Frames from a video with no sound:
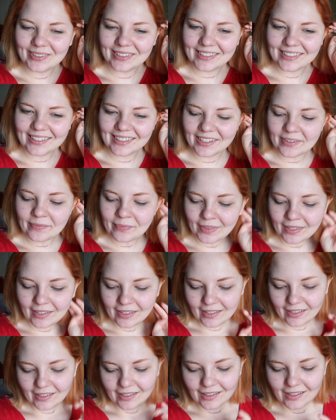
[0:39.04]
quindi
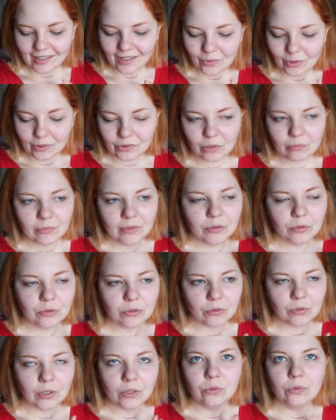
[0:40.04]
eh, quando ho
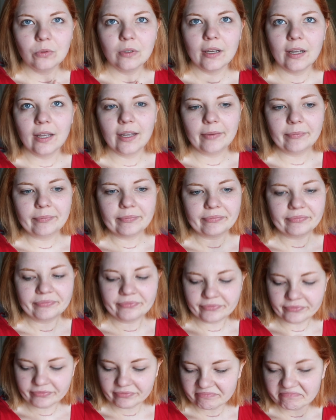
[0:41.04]
bevuto quei due mh, mm,
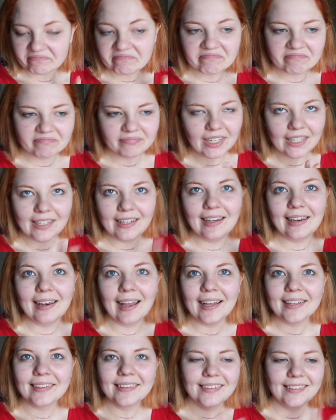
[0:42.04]

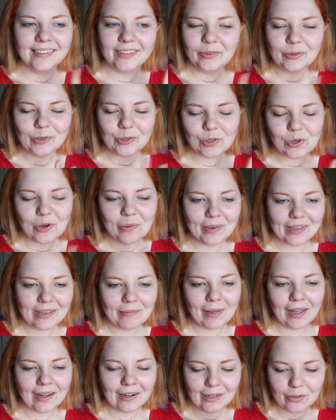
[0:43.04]
latti, non so come
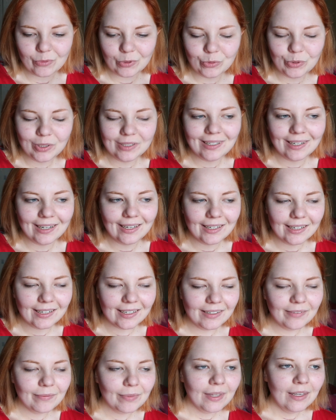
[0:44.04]
chiamarli, quei due
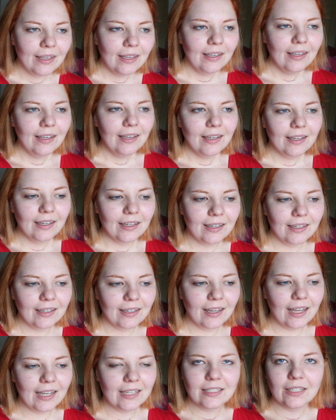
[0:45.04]
drink
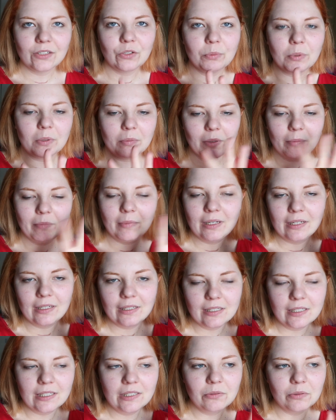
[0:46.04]
eh, è stato per me
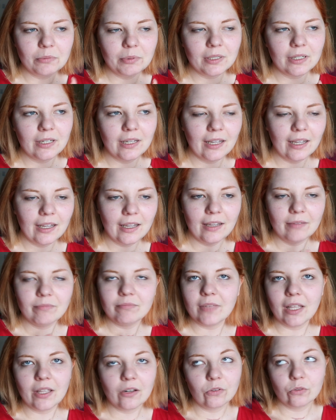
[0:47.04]
bellissimo perché
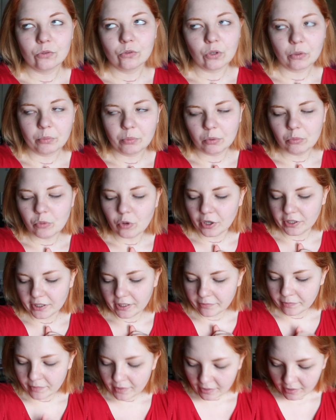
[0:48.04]
erano troppo
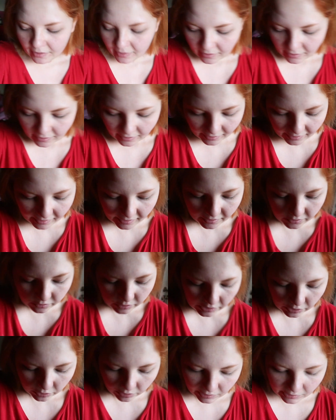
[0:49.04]
buoni e
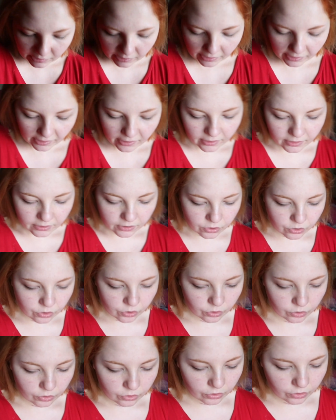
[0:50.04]
inoltre
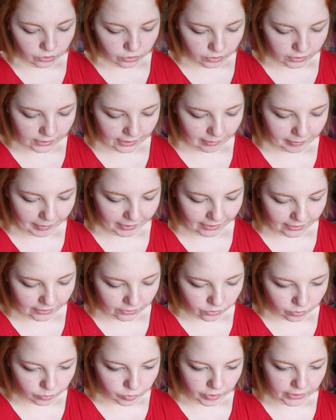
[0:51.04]
sono talmente
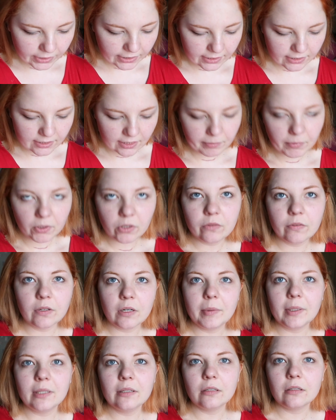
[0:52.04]
tanto buoni che sembrano
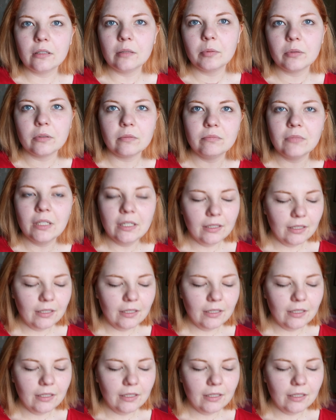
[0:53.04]
veramente tipo